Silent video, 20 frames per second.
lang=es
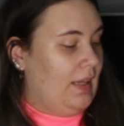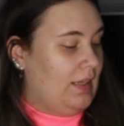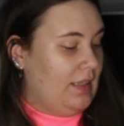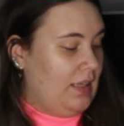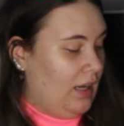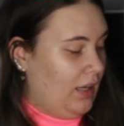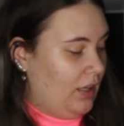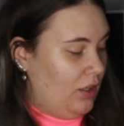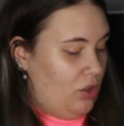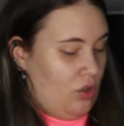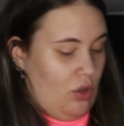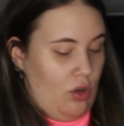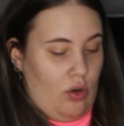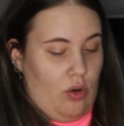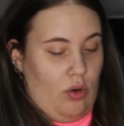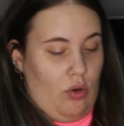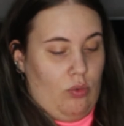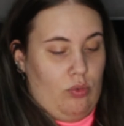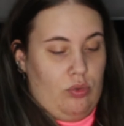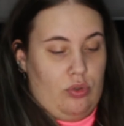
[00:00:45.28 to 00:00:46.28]
Es la que
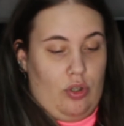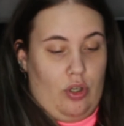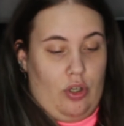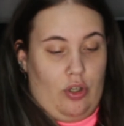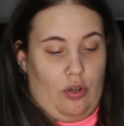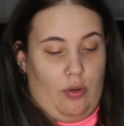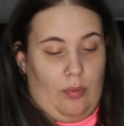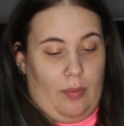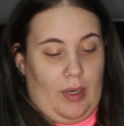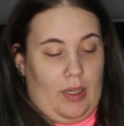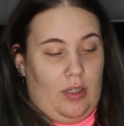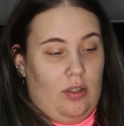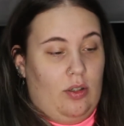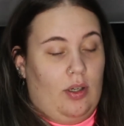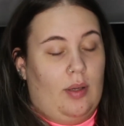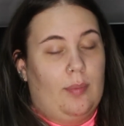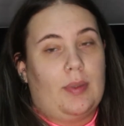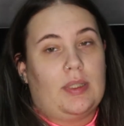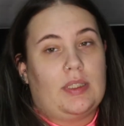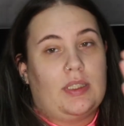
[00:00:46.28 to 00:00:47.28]
yo uso de normal, lo
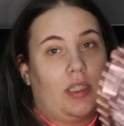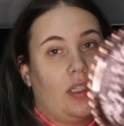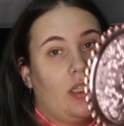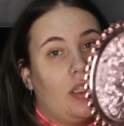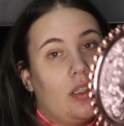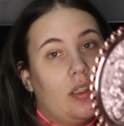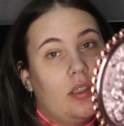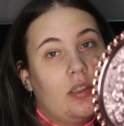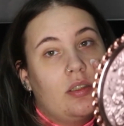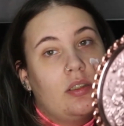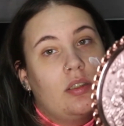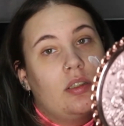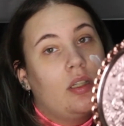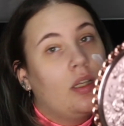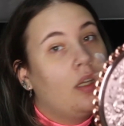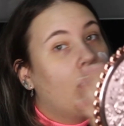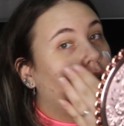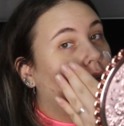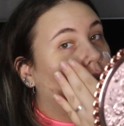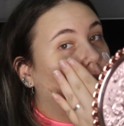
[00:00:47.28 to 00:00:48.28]
que pasa que
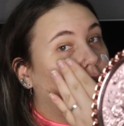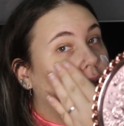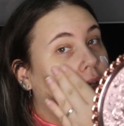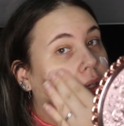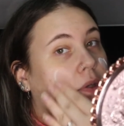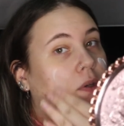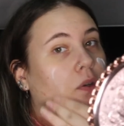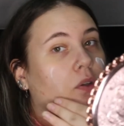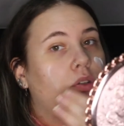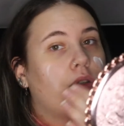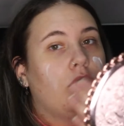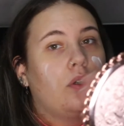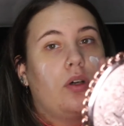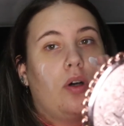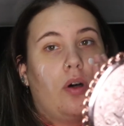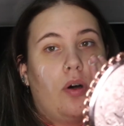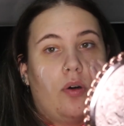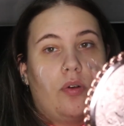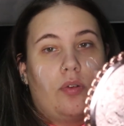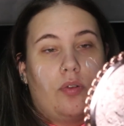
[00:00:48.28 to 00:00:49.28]
en
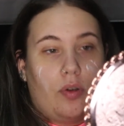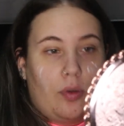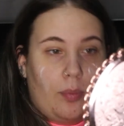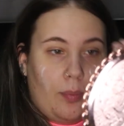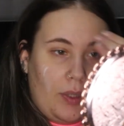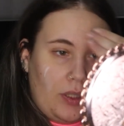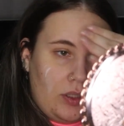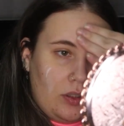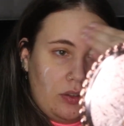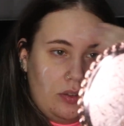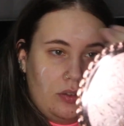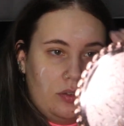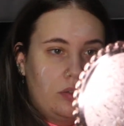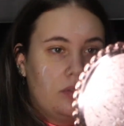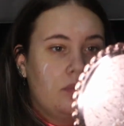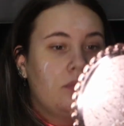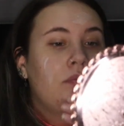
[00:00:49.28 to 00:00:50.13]
otro formato.